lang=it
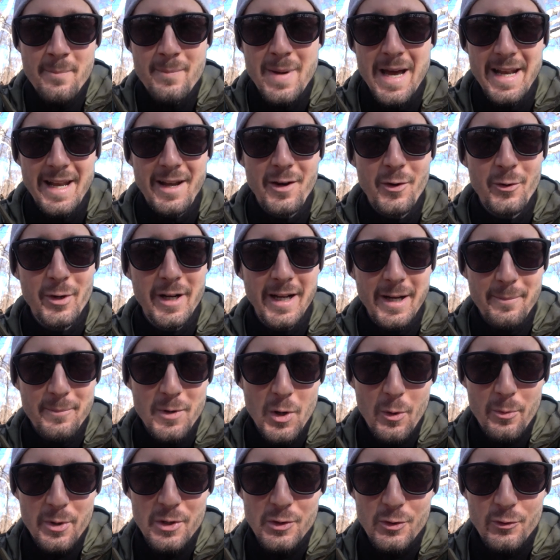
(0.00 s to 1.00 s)
Bene, ora che
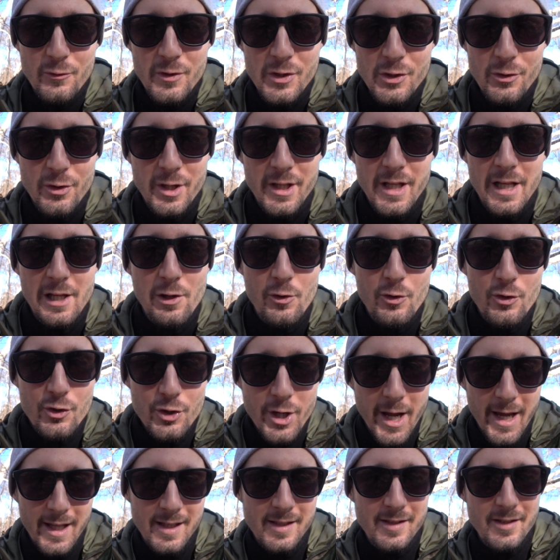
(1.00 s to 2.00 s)
abbiamo preso visione degli
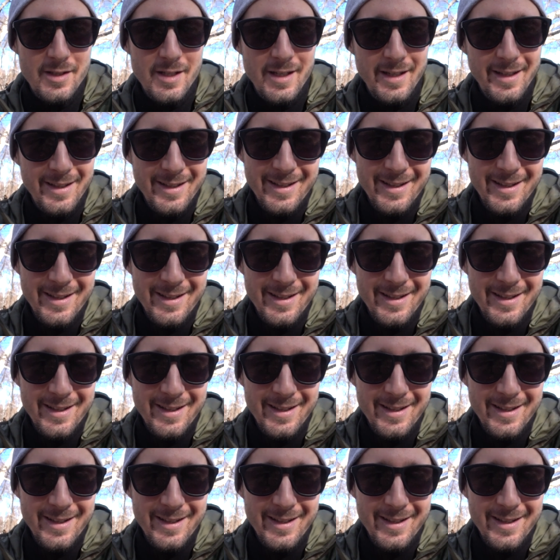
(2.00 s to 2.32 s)
oggetti